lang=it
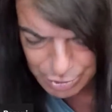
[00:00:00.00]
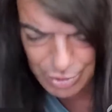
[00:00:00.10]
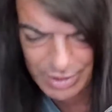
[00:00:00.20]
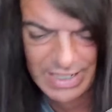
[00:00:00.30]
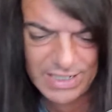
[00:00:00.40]
ti
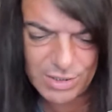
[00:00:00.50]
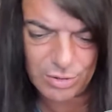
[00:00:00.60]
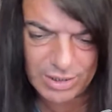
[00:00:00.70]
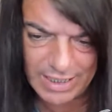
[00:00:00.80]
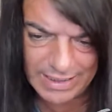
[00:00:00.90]
ho
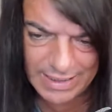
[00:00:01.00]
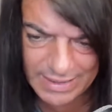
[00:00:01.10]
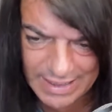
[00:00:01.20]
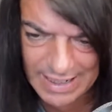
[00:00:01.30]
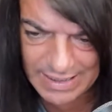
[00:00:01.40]
chiesto
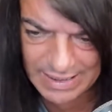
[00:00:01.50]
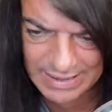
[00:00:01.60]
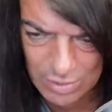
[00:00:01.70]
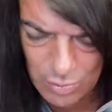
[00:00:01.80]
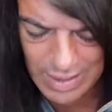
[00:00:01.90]
33,
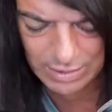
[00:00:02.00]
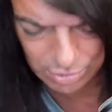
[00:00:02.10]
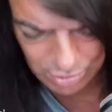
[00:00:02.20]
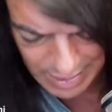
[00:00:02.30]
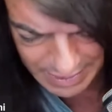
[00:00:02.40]

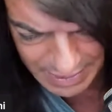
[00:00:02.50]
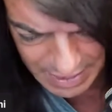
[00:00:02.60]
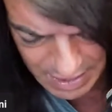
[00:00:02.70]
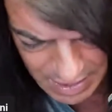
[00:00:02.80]
34 anni